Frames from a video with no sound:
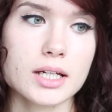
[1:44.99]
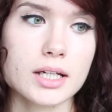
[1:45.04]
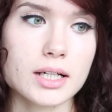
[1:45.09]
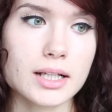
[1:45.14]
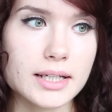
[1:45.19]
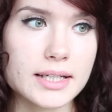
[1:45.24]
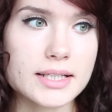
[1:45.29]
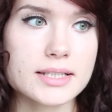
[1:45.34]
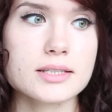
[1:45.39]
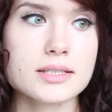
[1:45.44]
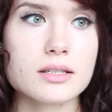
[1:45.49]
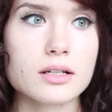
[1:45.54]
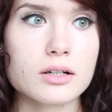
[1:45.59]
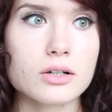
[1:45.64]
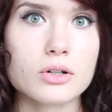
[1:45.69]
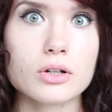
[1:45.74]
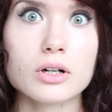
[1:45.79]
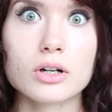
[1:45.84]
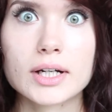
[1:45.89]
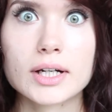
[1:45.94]

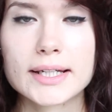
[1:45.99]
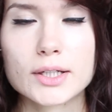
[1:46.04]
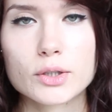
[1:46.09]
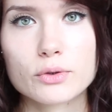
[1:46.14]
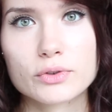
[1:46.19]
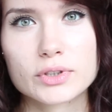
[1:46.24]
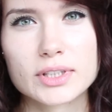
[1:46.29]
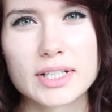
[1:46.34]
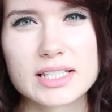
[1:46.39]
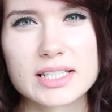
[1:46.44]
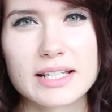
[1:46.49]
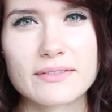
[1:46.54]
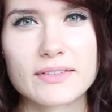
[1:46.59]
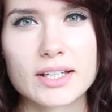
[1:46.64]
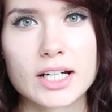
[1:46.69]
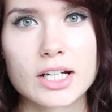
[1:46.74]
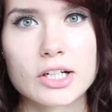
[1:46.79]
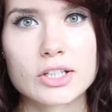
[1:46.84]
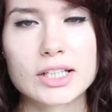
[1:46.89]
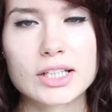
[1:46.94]
listą olejków, które
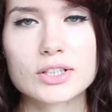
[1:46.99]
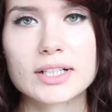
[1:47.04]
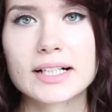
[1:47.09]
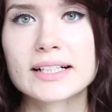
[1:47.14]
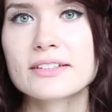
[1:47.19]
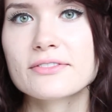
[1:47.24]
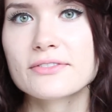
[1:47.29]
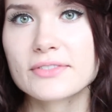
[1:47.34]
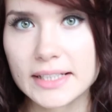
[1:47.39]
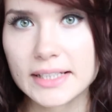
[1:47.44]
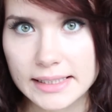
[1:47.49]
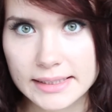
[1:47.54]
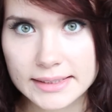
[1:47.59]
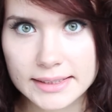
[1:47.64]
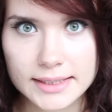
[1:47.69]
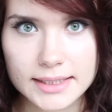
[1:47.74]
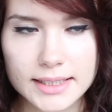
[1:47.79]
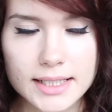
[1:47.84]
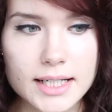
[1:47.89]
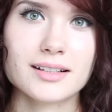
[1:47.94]
zawierają naturalny
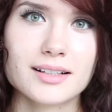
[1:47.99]
filtr